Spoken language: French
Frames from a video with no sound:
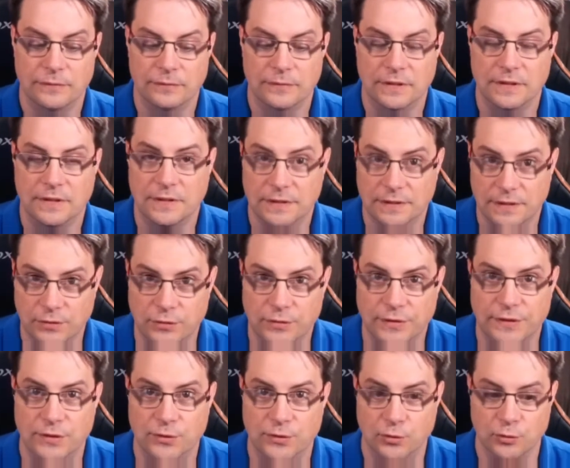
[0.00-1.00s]
qui est
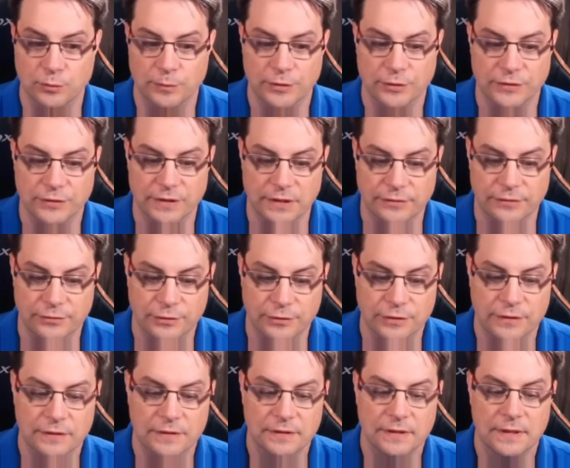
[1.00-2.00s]
associé à son numéro de
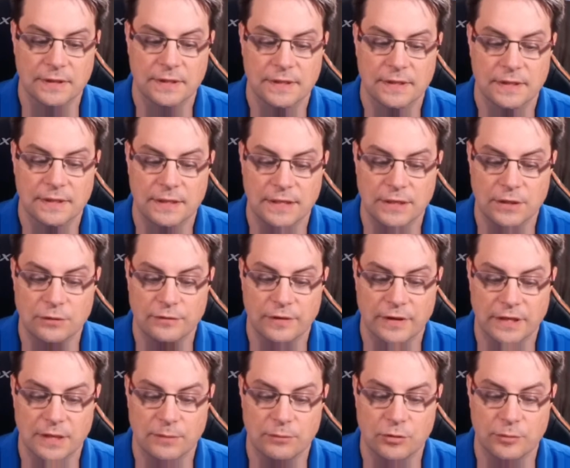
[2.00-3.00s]
téléphone et une
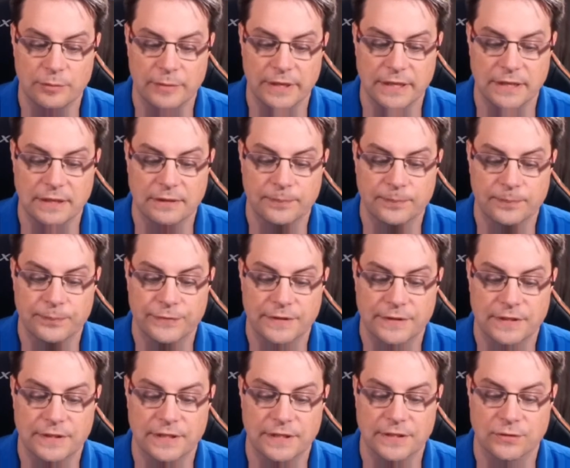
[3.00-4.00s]
variable mail
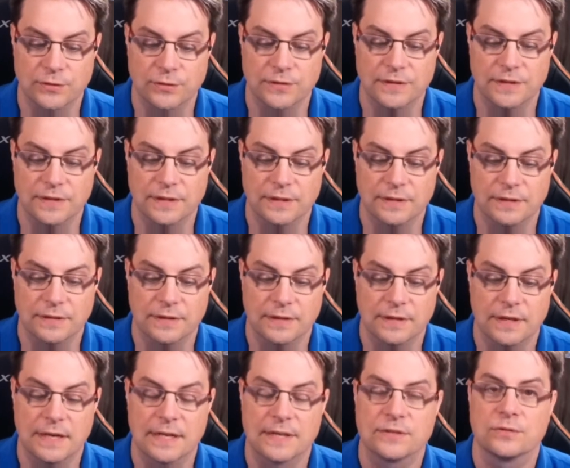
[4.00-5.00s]
qui est associée
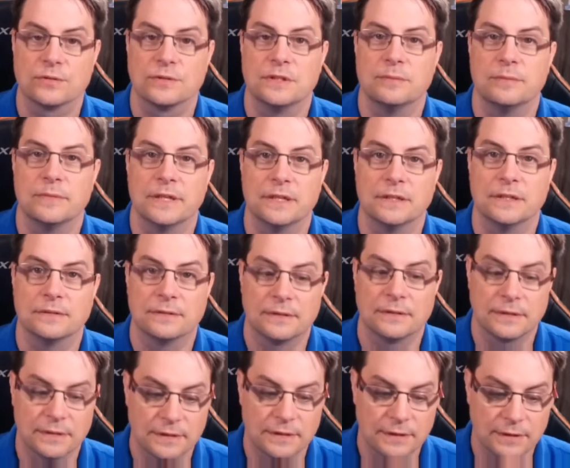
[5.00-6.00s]
à son email.
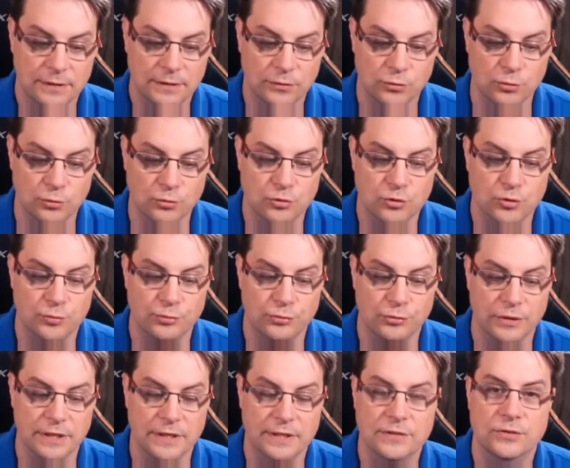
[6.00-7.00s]
Donc je
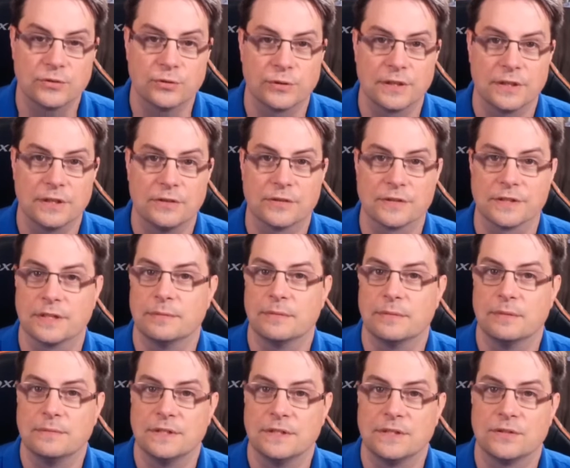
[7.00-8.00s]
pourrais stocker dans un
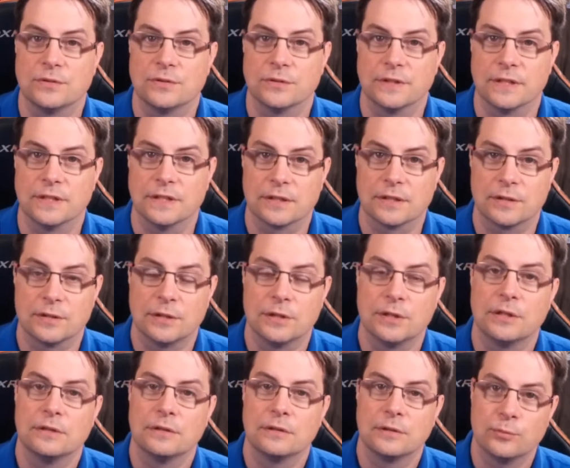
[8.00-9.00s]
même dictionnaire
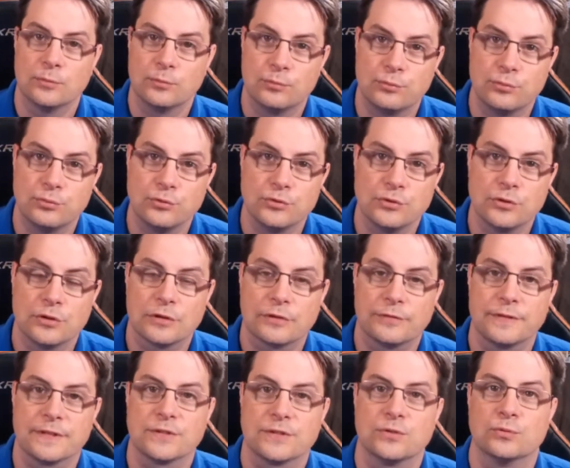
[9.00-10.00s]
plusieurs
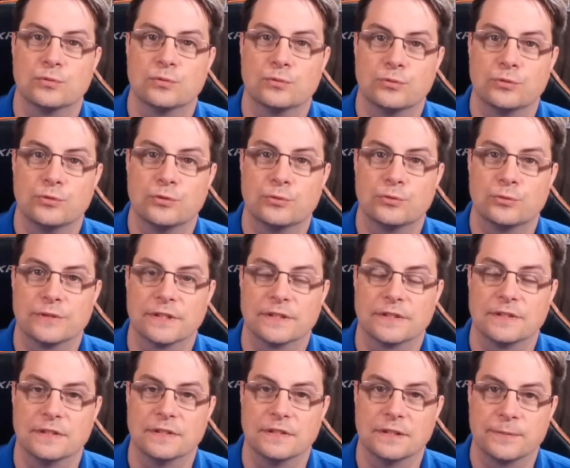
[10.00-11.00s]
façons de
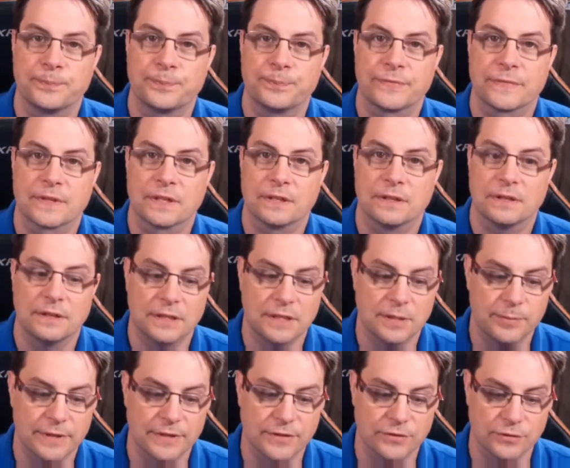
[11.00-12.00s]
contacter les
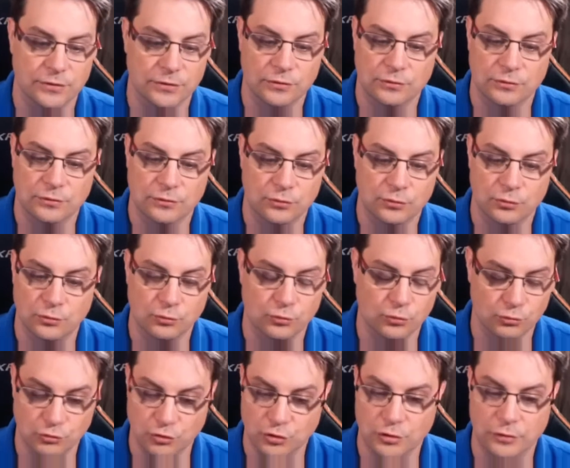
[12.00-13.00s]
personnes
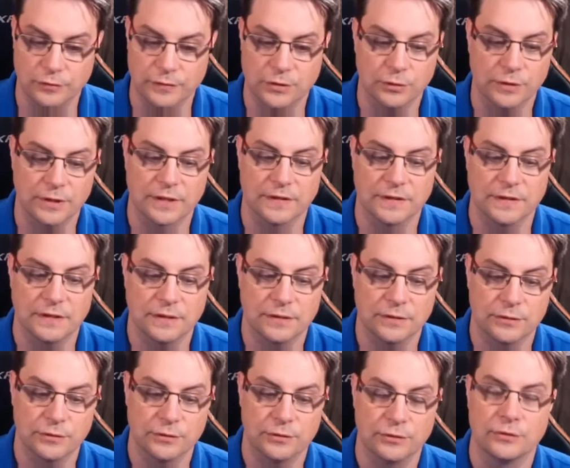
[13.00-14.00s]
dont j'ai envie de garder
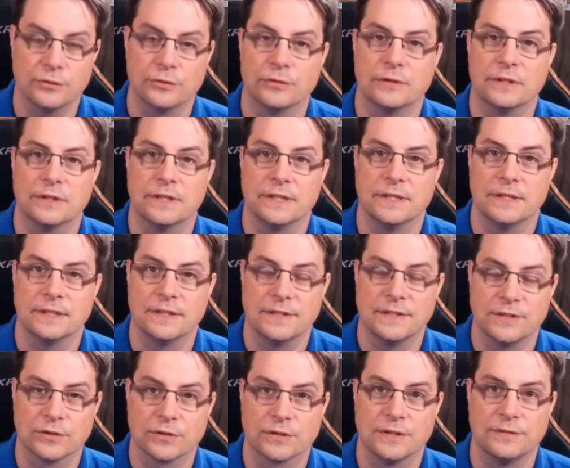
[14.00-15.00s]
euh, les, les
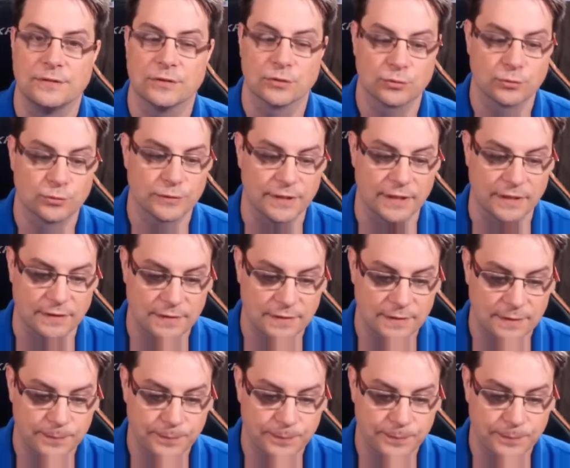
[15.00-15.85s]
identifiants de contact.